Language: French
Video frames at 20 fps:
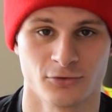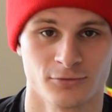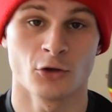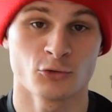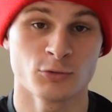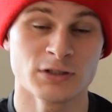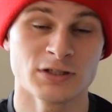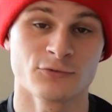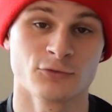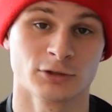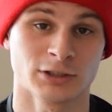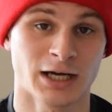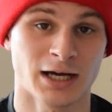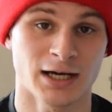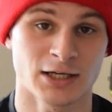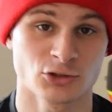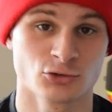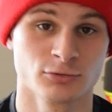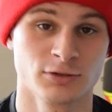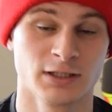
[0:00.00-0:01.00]
Ensuite, il faudra
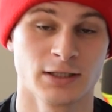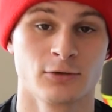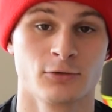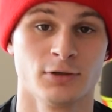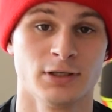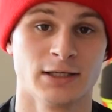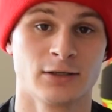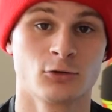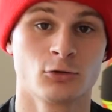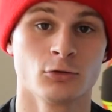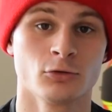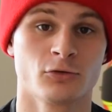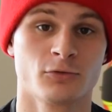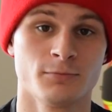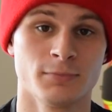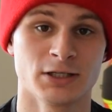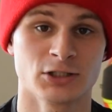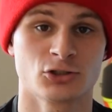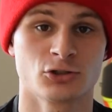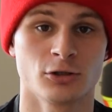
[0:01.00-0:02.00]
rajouter que les causes
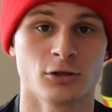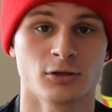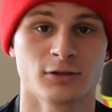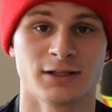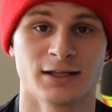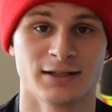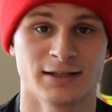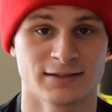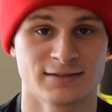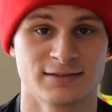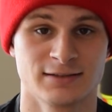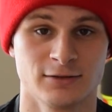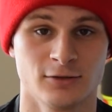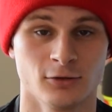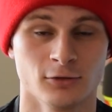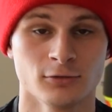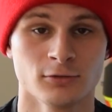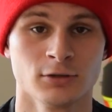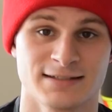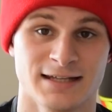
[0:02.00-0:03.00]
majeures d'un
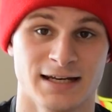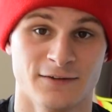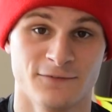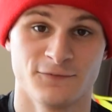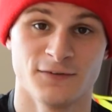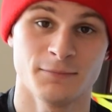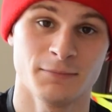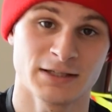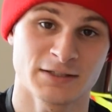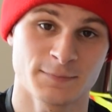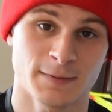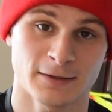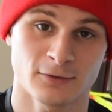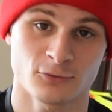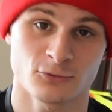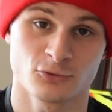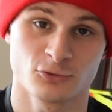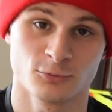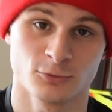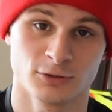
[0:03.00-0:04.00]
accident, c'est la faible
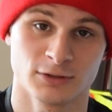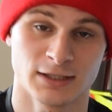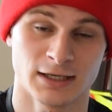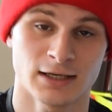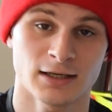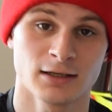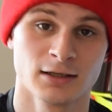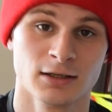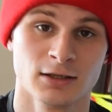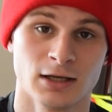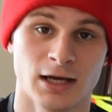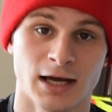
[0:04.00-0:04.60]
expérience du motard,